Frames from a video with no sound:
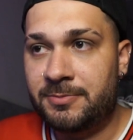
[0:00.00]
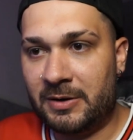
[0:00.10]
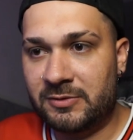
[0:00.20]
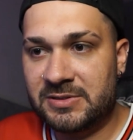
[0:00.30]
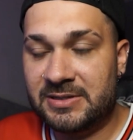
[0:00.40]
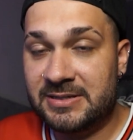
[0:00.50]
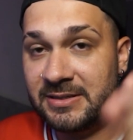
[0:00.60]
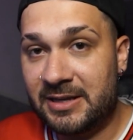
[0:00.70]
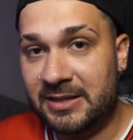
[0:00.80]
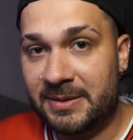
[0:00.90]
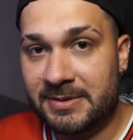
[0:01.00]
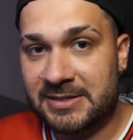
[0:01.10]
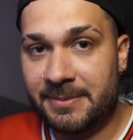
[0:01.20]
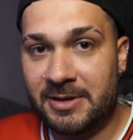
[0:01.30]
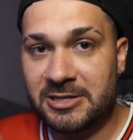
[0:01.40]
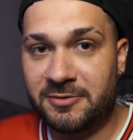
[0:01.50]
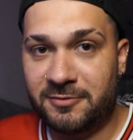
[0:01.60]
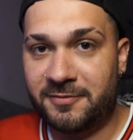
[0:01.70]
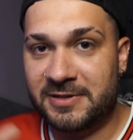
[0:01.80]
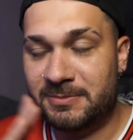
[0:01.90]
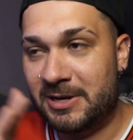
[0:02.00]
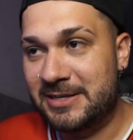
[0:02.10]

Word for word: para vocês entenderem basicamente, eu vou fazer uma